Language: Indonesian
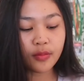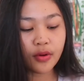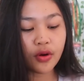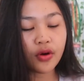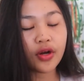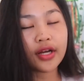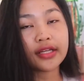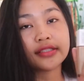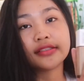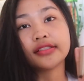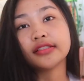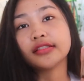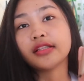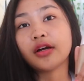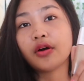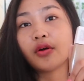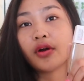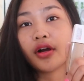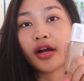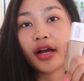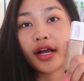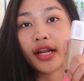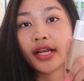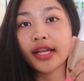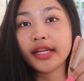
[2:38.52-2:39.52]
mau kasih tahu
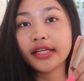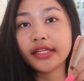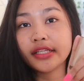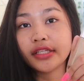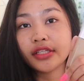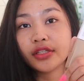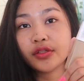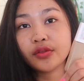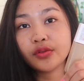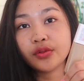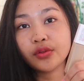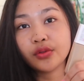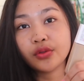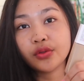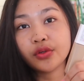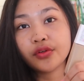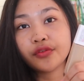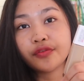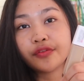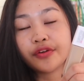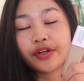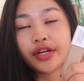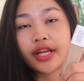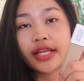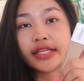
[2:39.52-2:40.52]
ke kalian ini dulu
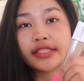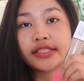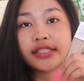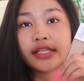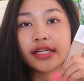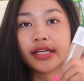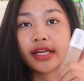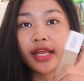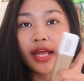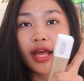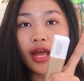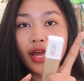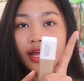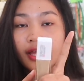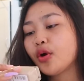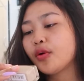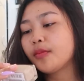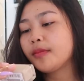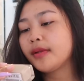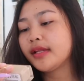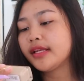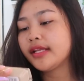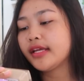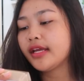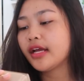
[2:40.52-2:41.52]
foundationnya aku
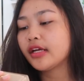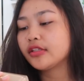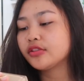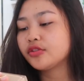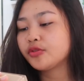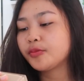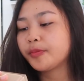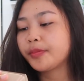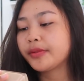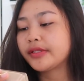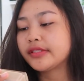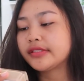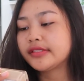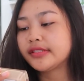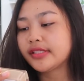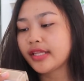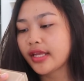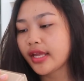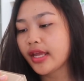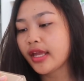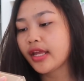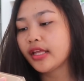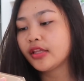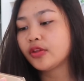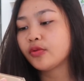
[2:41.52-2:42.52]
beli yang Super
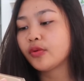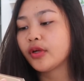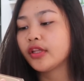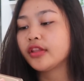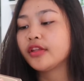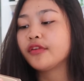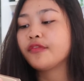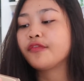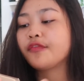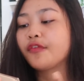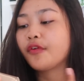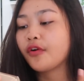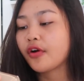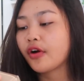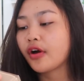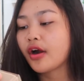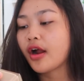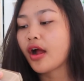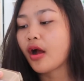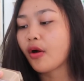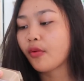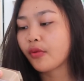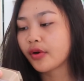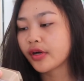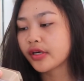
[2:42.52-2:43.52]
Stay 24
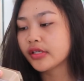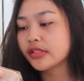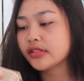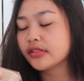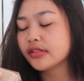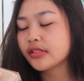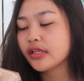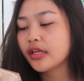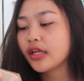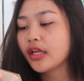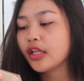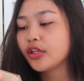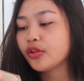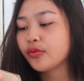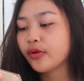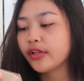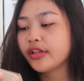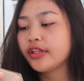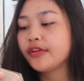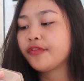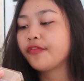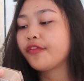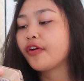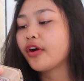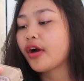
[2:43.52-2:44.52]
hours
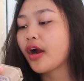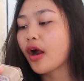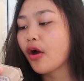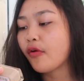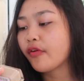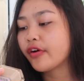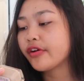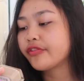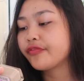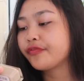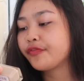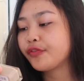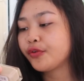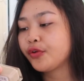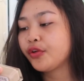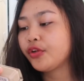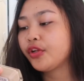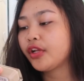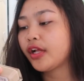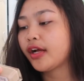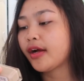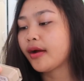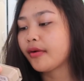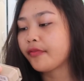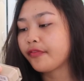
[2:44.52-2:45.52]
24 hour
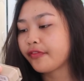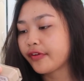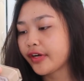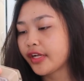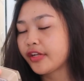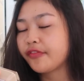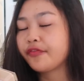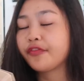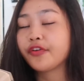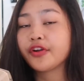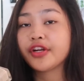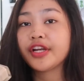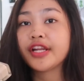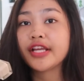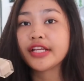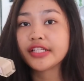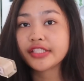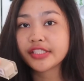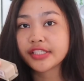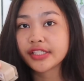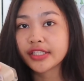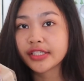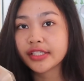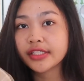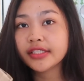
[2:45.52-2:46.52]
full coverage
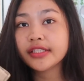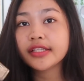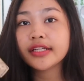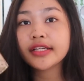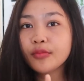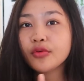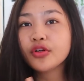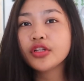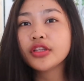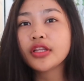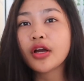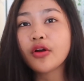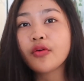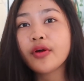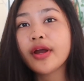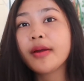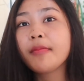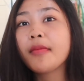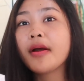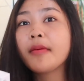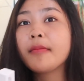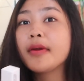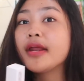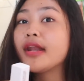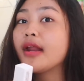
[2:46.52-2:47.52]
foundation menurut aku
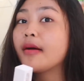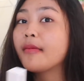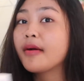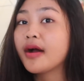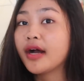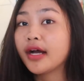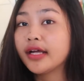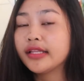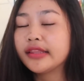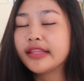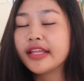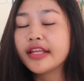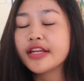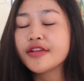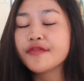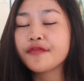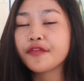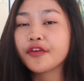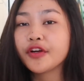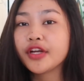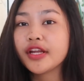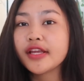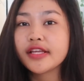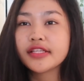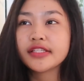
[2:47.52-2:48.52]
emang beda banget dari
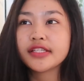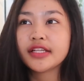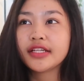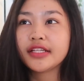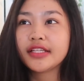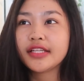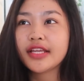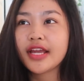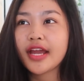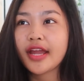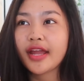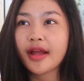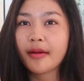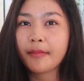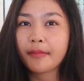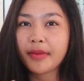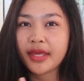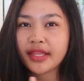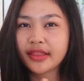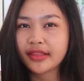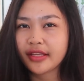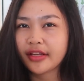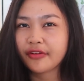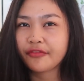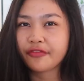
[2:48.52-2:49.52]
foundation dia yang
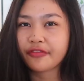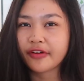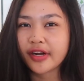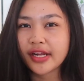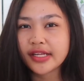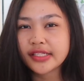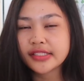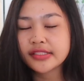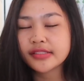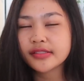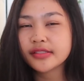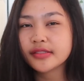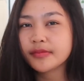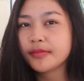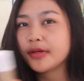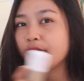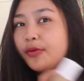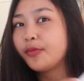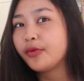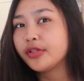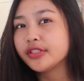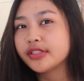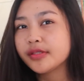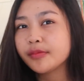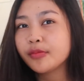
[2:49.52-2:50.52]
made and fresh
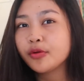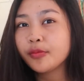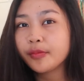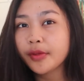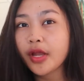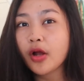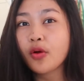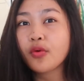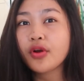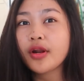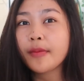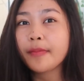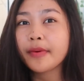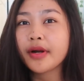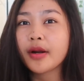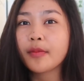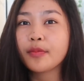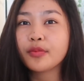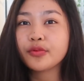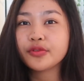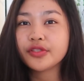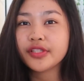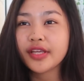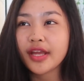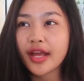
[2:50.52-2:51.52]
Sebelum, sebelumnya aku udah pernah
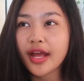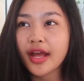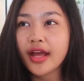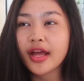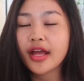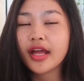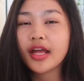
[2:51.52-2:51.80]
punya